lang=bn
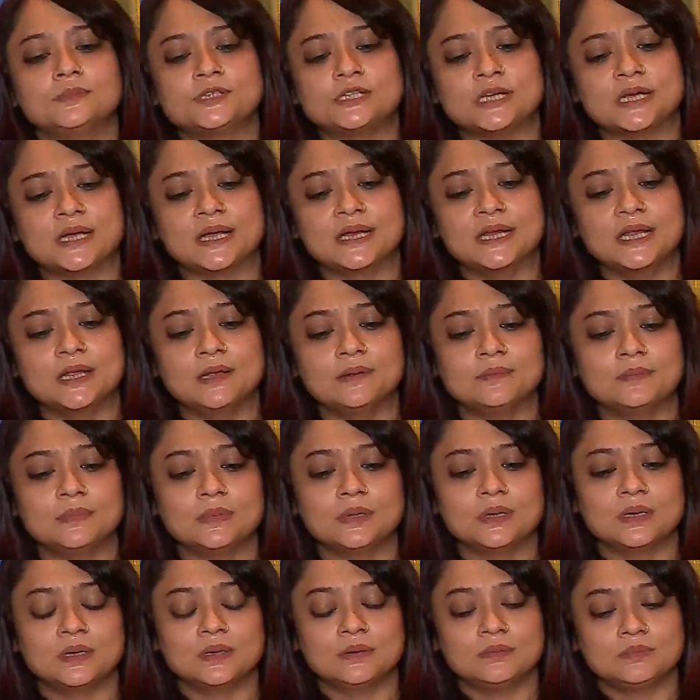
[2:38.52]
সেখানে
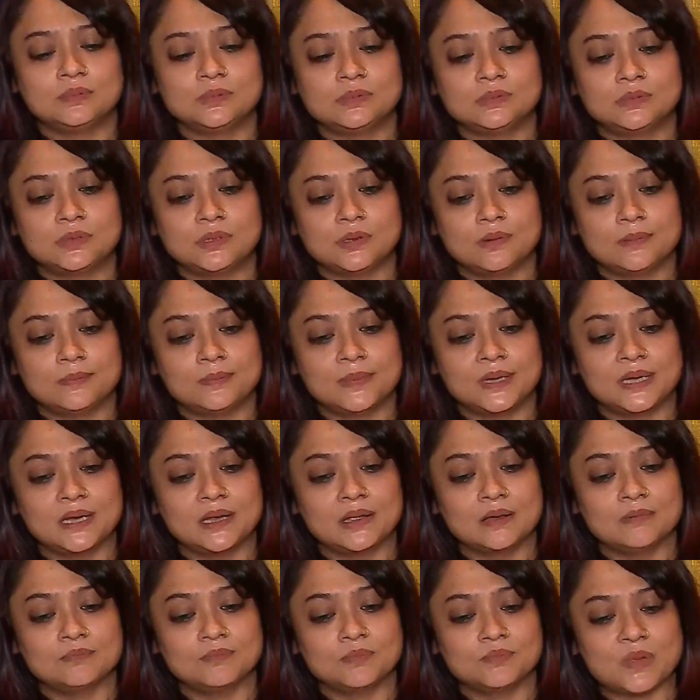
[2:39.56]
মানে
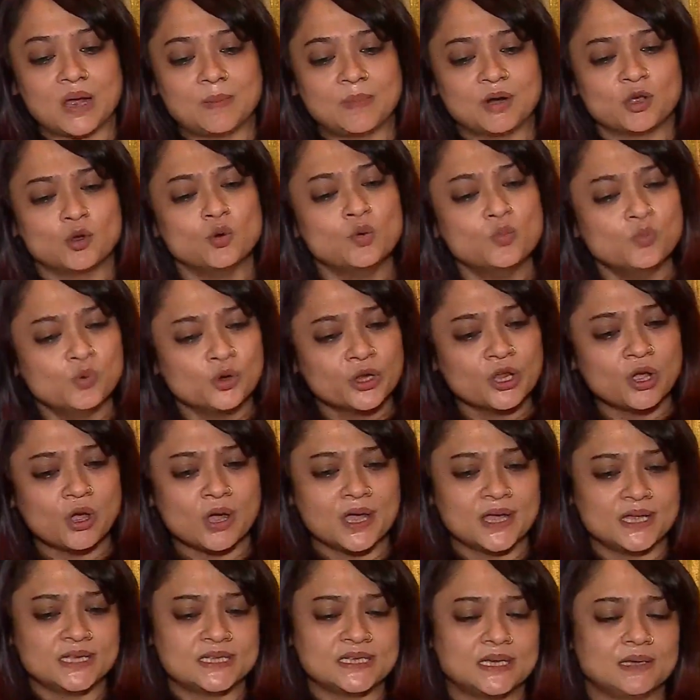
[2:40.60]
আমার খুব মনে
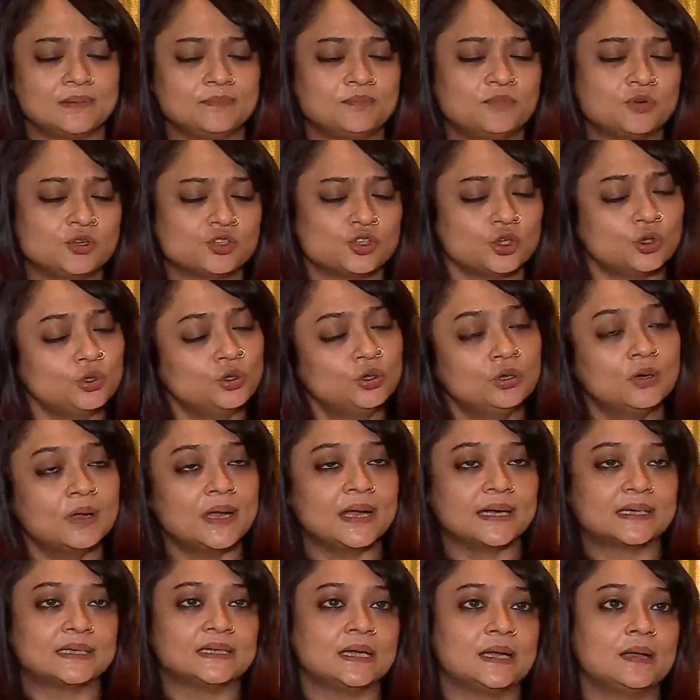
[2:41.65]
হয় যে প্রচণ্ড
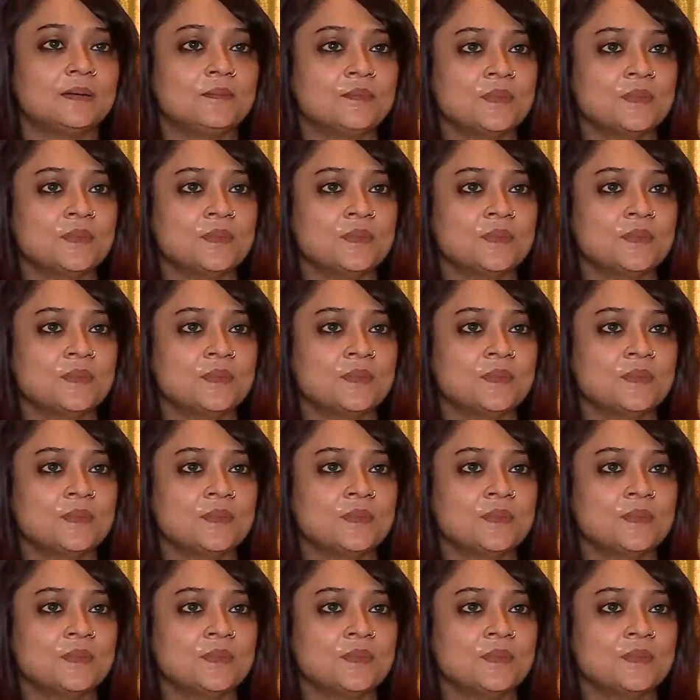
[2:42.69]
একটা